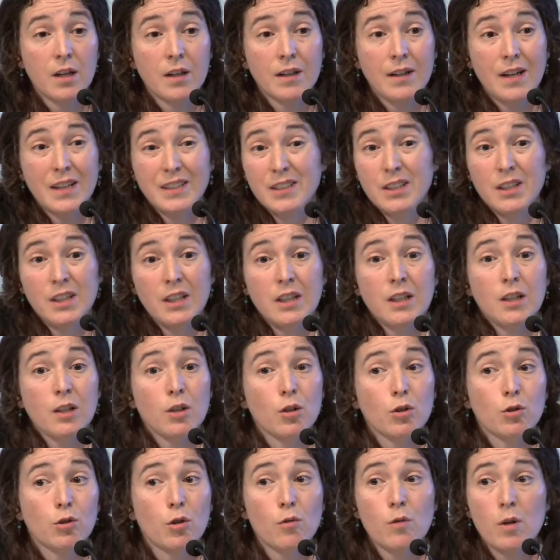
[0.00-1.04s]

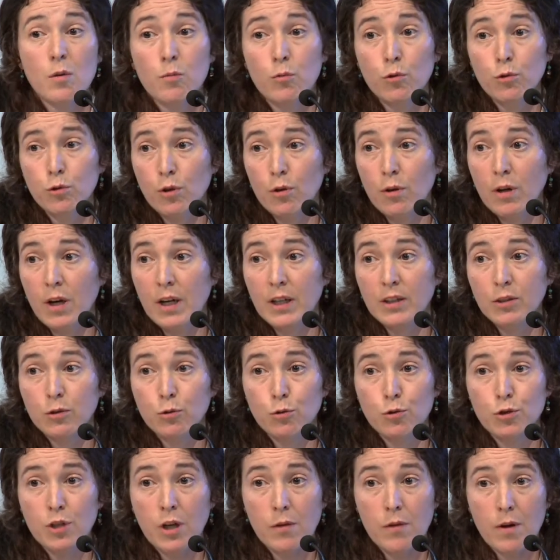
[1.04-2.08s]
Casi todo el mundo ha
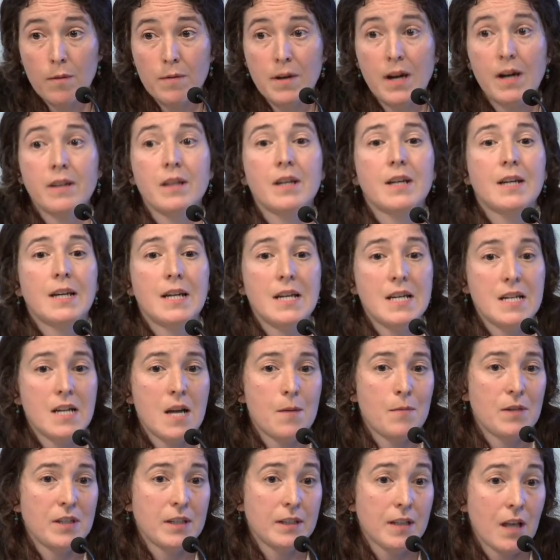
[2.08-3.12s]
escuchado hablar de qué es la
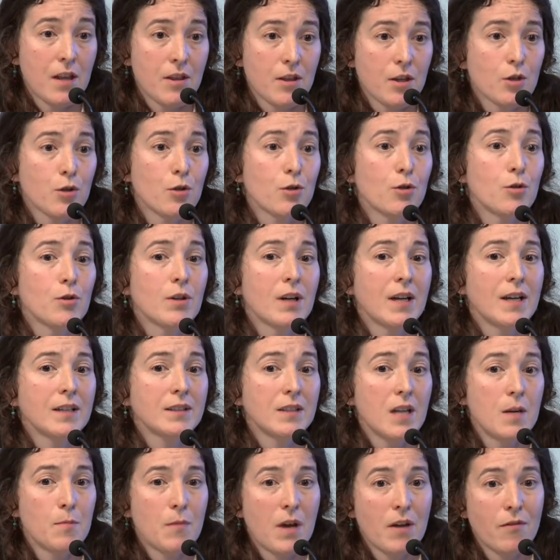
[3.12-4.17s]
meditación, qué es
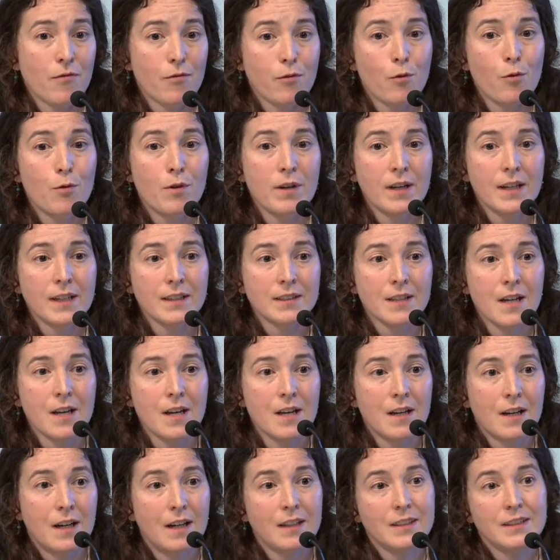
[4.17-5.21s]
el mindfulness,
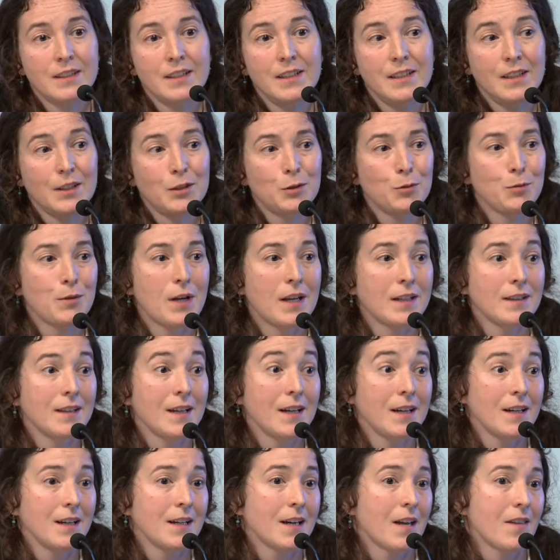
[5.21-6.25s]
así es una
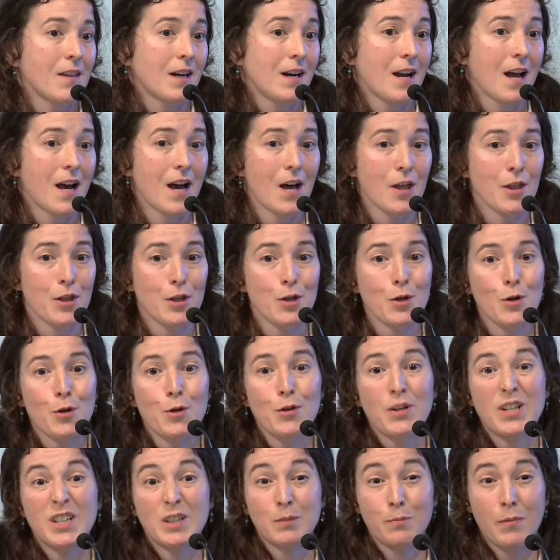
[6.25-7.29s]
técnica de
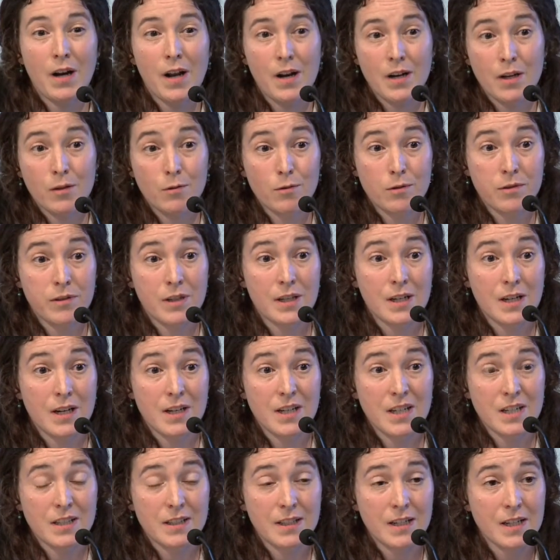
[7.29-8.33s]
relajación, es para reducir el
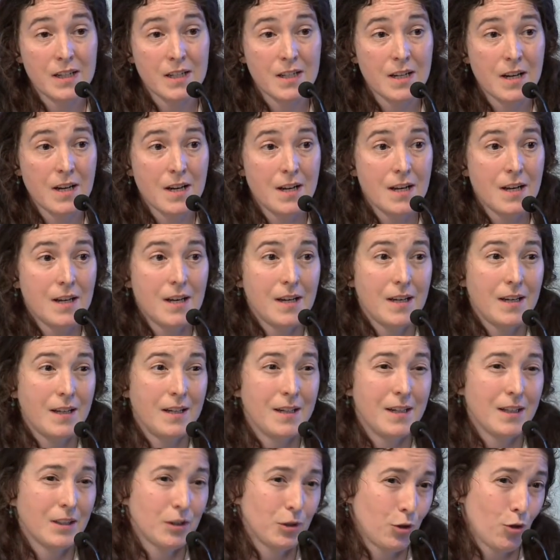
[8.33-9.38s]
estrés
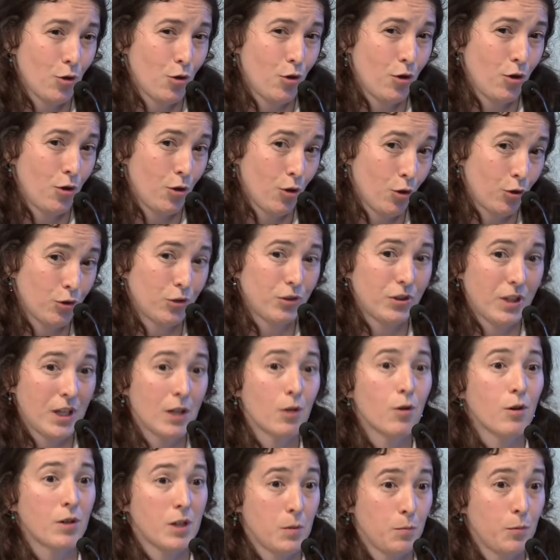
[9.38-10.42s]
y eso no se
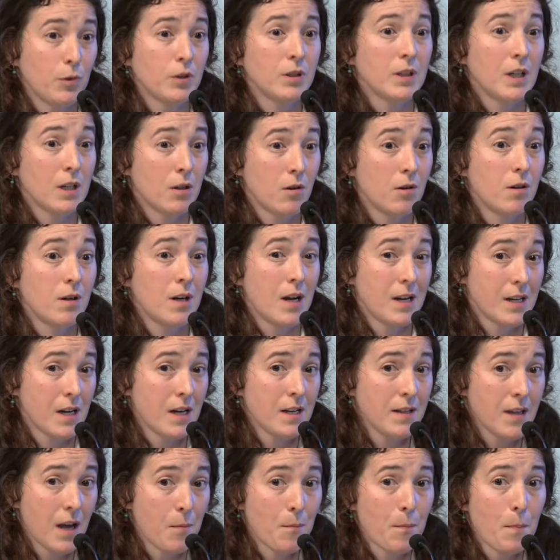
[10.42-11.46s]
corresponde con la
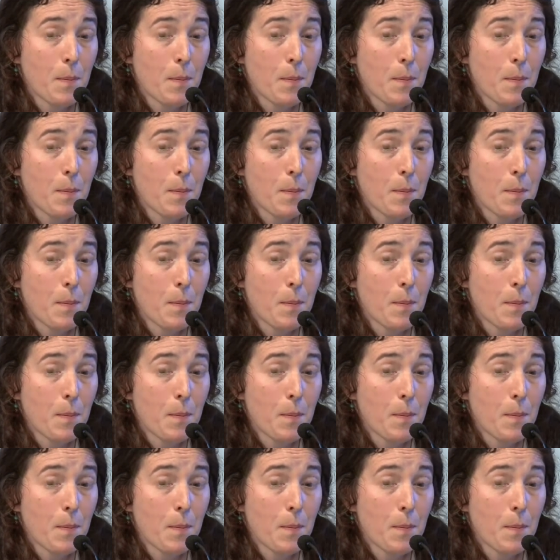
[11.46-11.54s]
realidad.